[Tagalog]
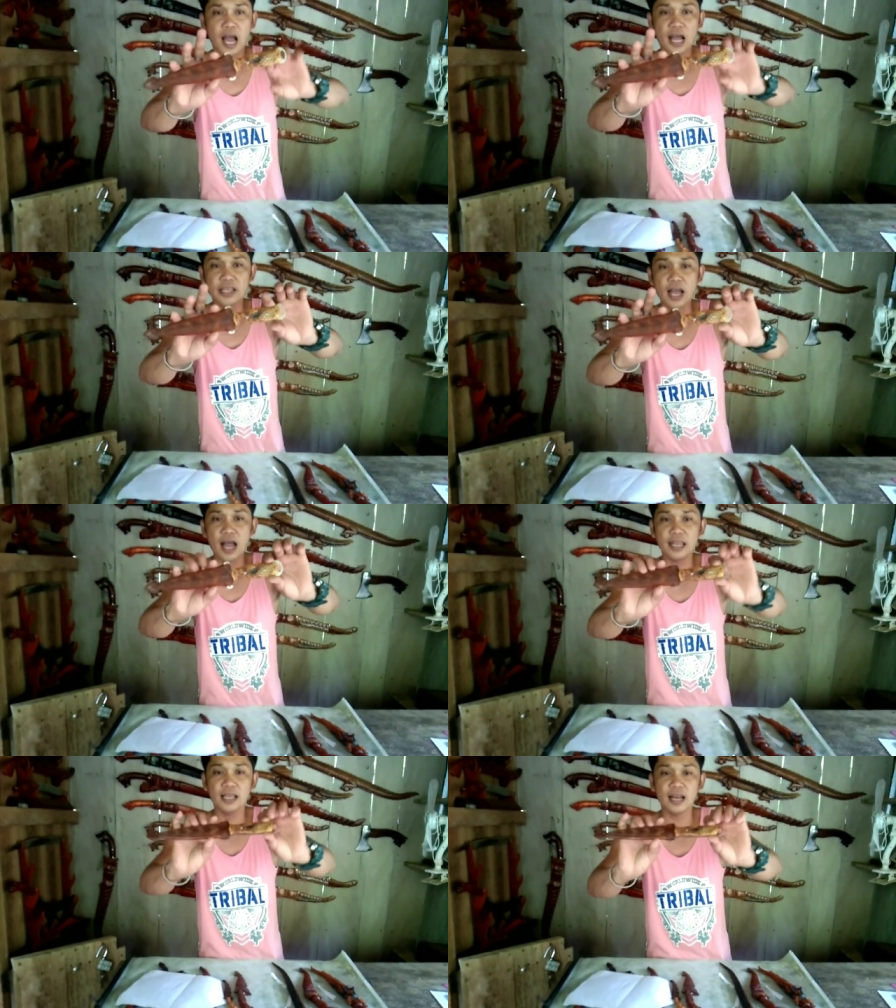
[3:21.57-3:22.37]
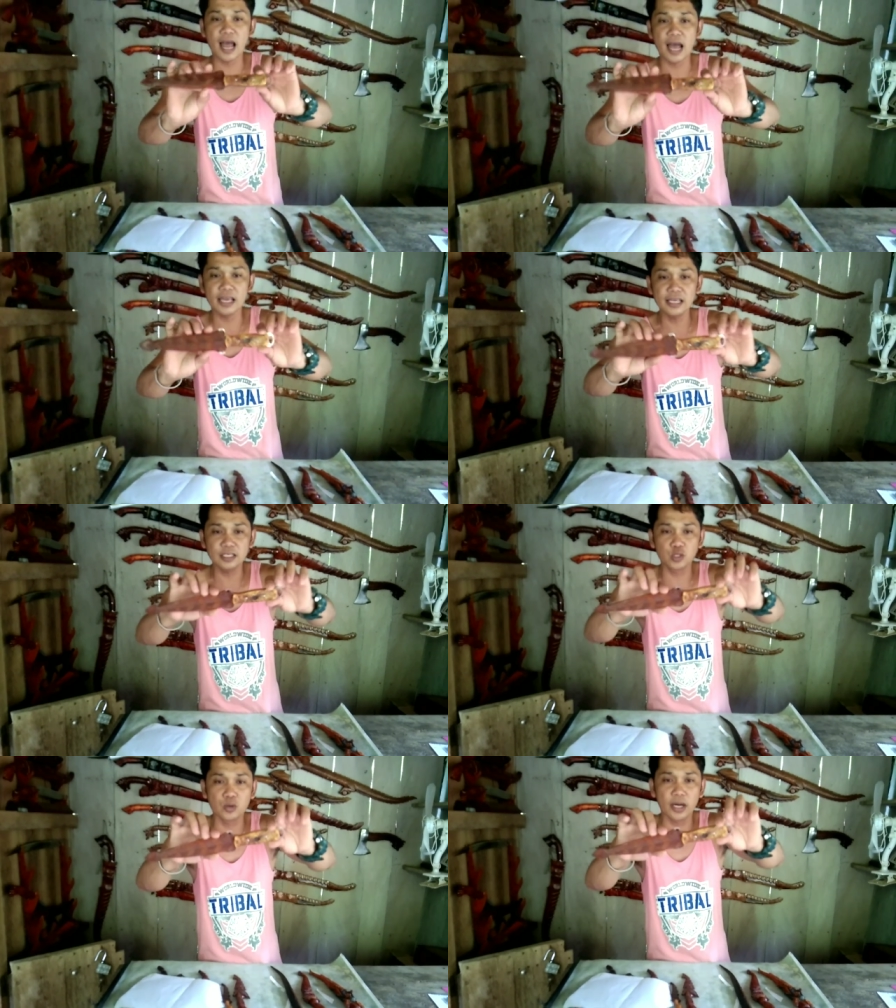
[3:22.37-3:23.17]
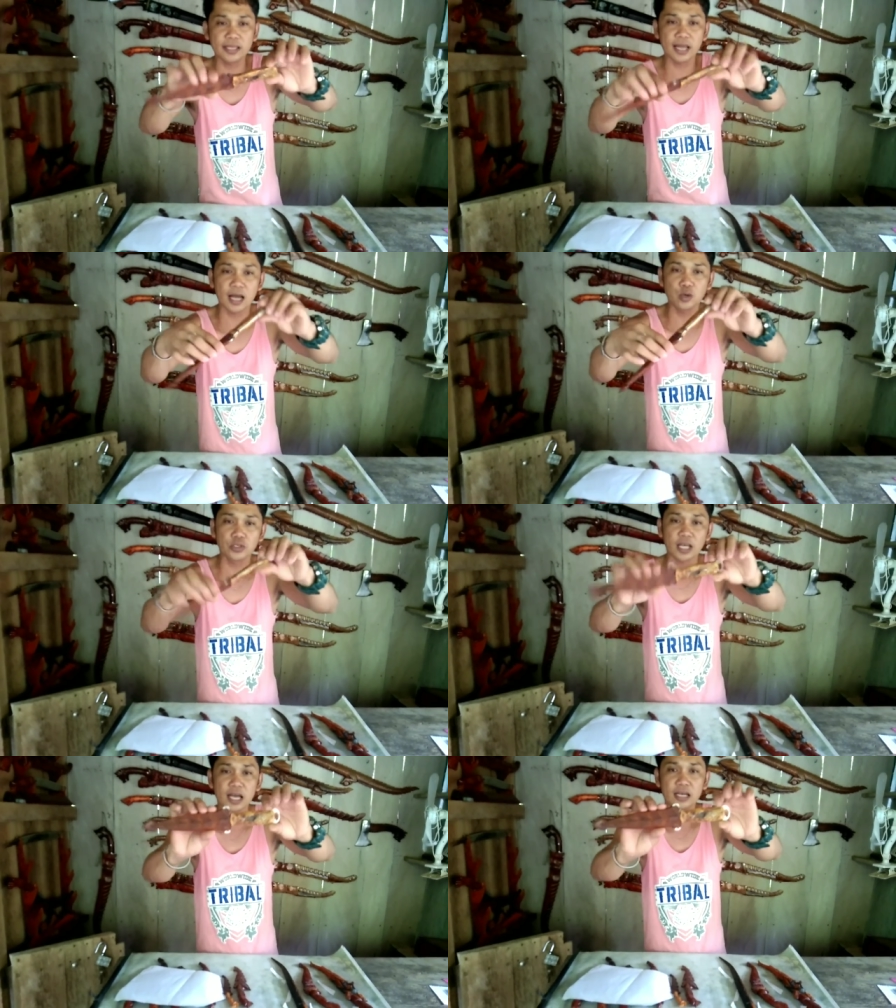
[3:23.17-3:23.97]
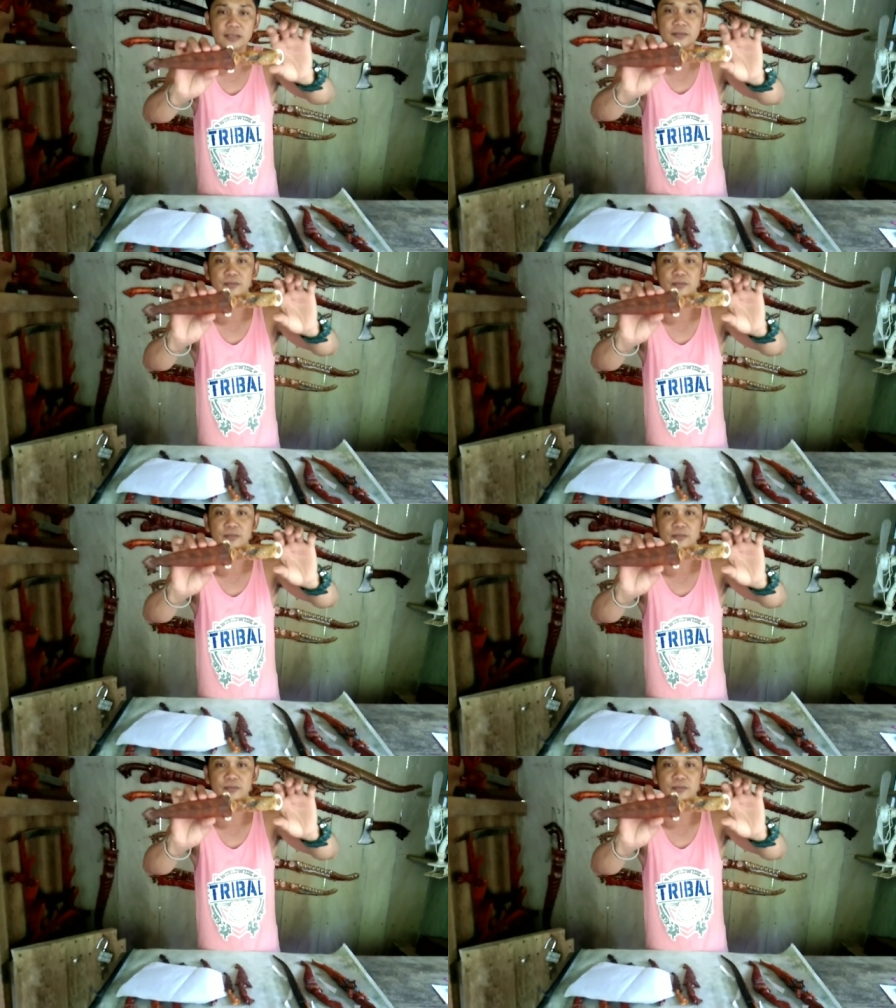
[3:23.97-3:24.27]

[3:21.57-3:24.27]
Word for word: Ang kanyang handle ay sungay ng usa.